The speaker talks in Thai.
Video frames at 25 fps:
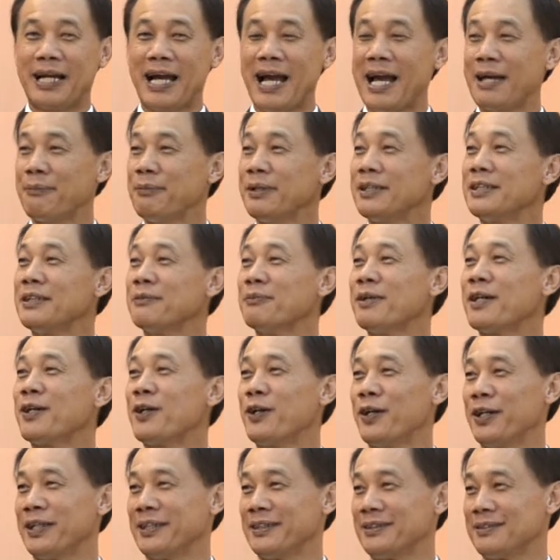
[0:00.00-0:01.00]
คาดไม่ถึงมา
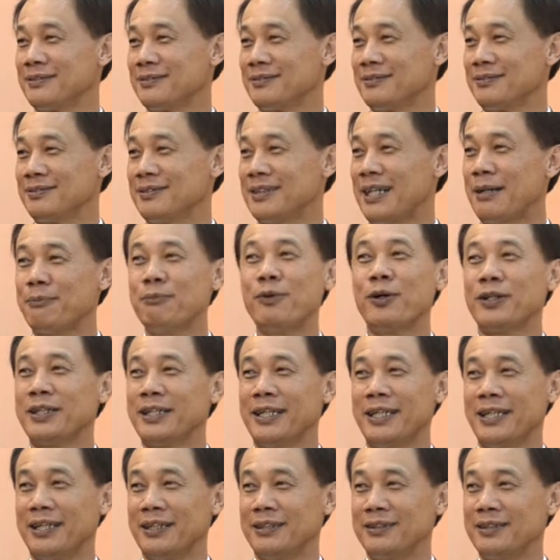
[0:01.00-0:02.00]
ก่อน ทั้งหมด
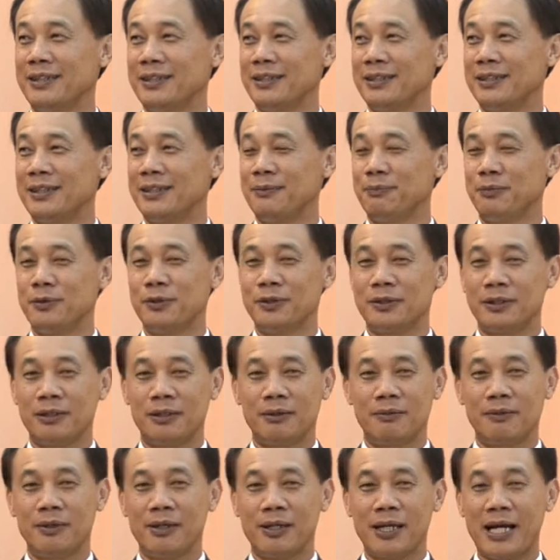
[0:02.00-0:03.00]
นะที่ที่พูดตั
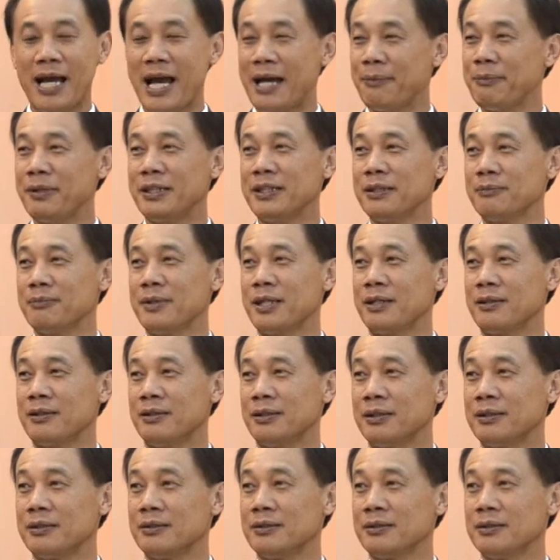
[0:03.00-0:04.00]
ว่าคาดไม่ถึงมา
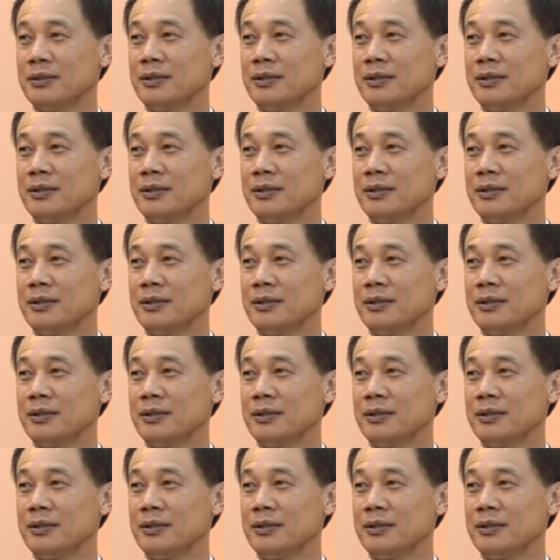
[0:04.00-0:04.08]
ก่อน